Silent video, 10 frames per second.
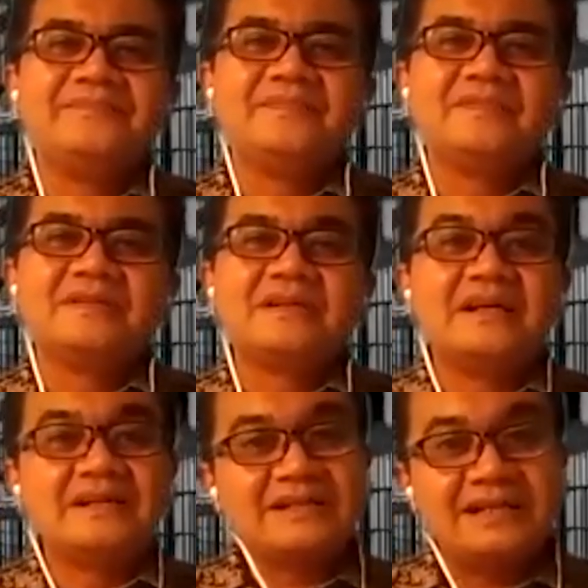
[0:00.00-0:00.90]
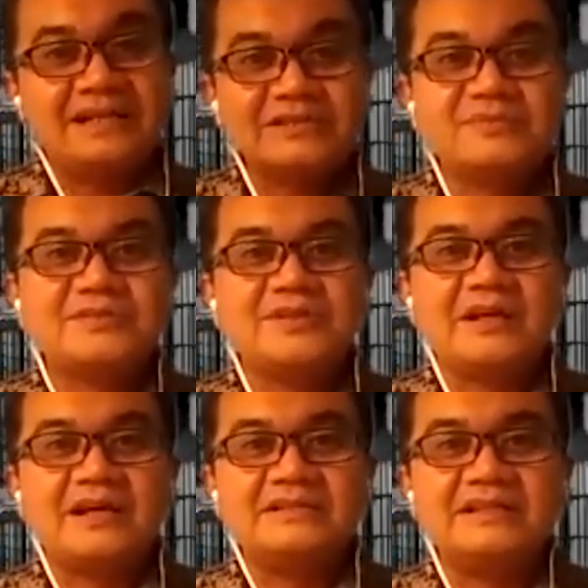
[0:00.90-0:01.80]
Hmm. Karena realitas
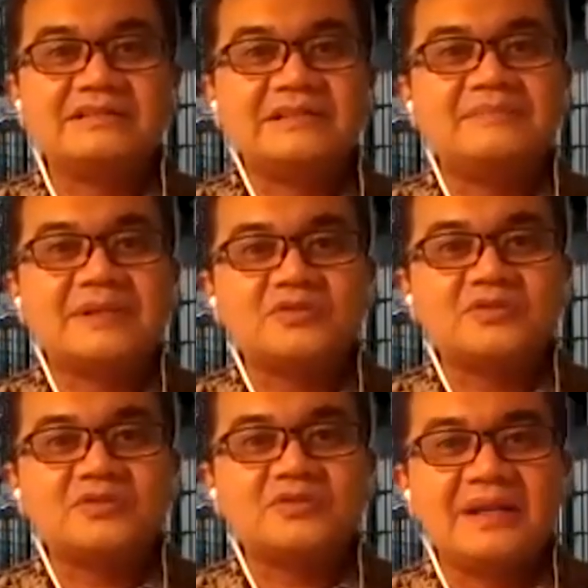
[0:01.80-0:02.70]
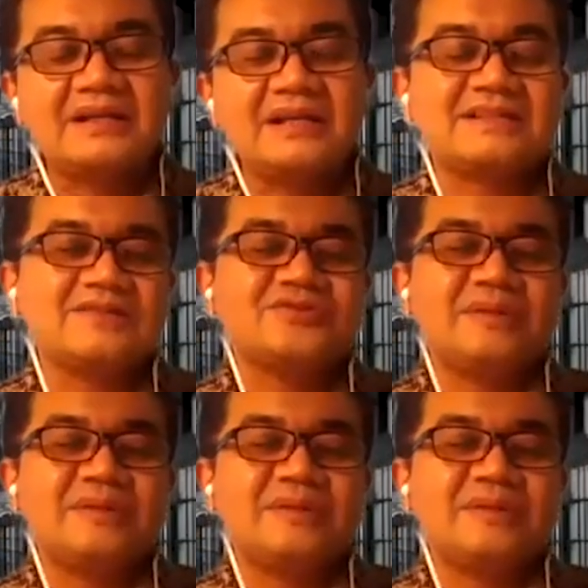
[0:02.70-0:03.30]
masyarakatnya tetap bertolak belakang 180